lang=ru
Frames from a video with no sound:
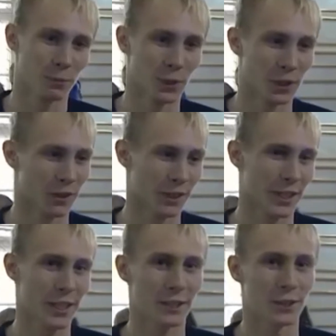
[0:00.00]
Было
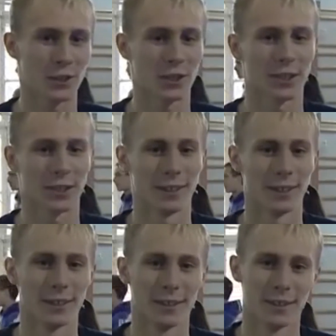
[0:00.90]
волнение сначала
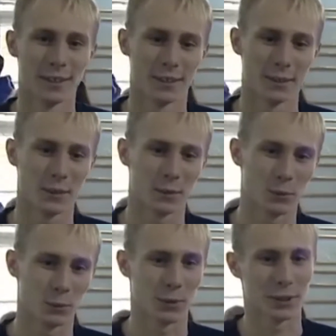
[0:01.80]

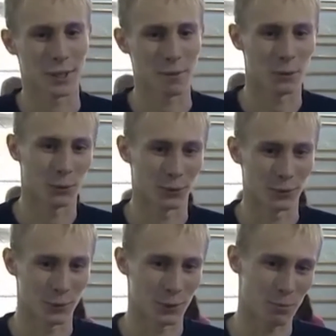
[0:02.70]
сами
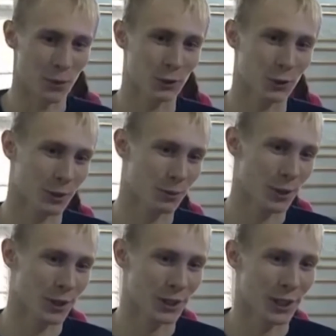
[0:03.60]
между
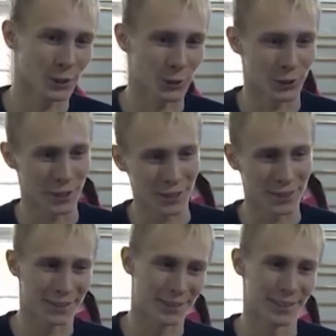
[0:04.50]
собой решали, что
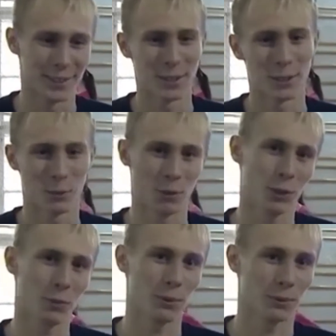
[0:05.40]
делать. Но
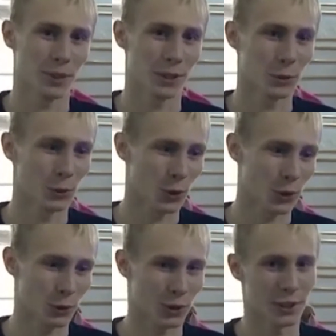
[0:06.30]
потом к концу
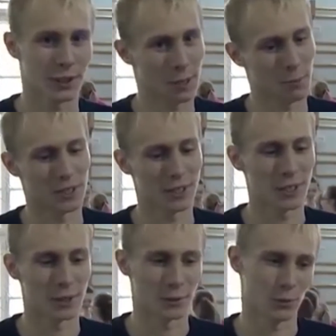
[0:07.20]
урока уже
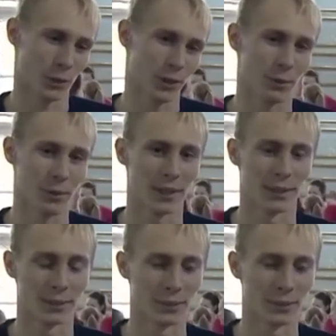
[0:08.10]
раскрепостились, и все нормально.